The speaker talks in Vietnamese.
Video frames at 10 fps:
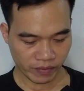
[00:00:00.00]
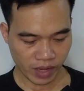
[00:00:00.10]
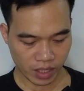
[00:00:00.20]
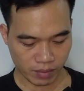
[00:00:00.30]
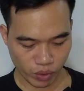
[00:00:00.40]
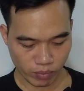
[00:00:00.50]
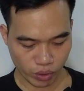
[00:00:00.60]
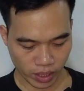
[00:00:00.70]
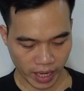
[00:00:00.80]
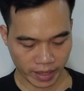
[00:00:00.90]
và cứ mỗi
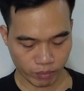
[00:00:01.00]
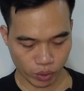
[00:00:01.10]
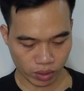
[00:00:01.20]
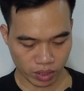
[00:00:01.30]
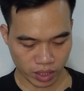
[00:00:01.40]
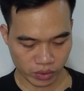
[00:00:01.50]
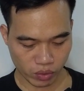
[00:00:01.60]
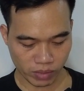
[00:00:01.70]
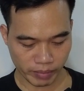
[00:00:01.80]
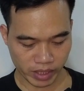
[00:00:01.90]
một ngày một người
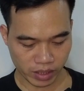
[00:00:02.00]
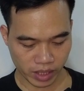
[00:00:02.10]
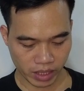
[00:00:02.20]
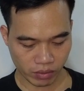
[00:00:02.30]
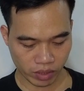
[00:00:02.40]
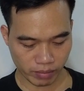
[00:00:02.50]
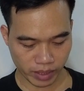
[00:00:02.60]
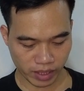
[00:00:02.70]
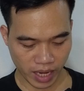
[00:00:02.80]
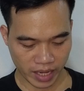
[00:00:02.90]
dùng mà mình giới thiệu thì
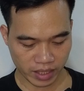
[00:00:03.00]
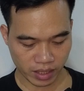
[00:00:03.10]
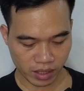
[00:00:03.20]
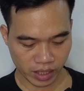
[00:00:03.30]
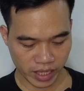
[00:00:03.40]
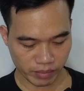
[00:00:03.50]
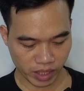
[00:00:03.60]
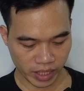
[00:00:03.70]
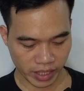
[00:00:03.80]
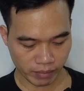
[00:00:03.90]
mình lại nhận được thêm
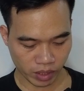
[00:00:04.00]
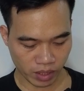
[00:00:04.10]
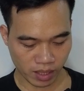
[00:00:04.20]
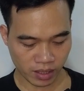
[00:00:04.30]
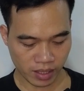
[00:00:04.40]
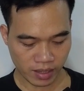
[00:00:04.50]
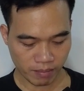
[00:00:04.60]
những cái điểm thưởng